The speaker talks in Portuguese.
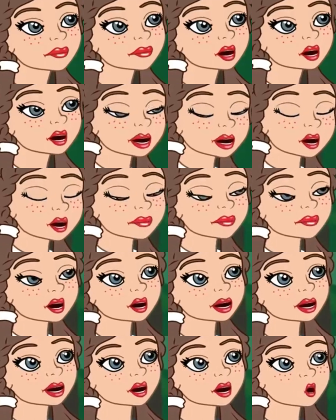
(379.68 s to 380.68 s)

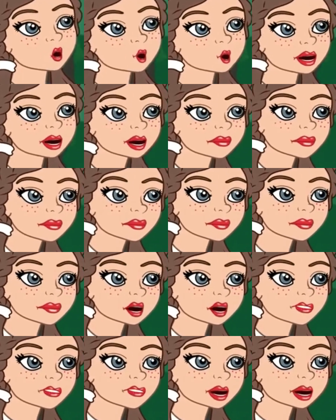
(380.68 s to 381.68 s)
Espere, não chore.
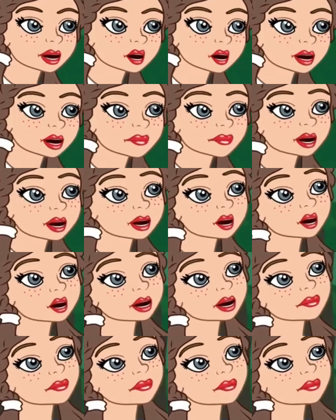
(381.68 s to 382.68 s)
Vou te dizer uma
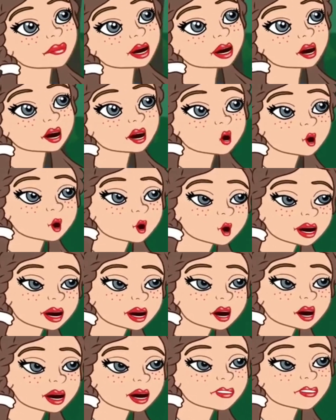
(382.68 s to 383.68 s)
coisa. Nós estamos
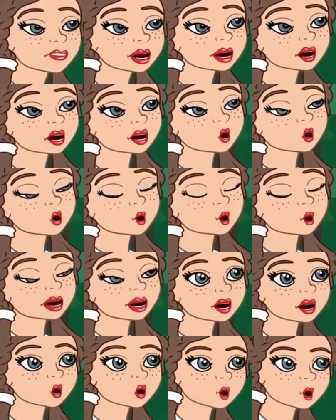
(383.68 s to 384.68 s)
procurando o mágico
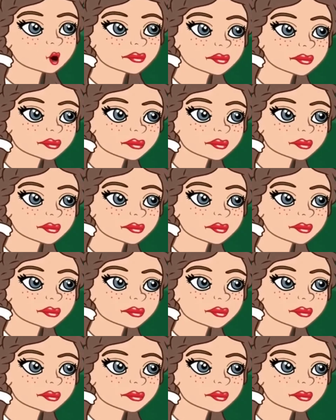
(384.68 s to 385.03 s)
de Oz.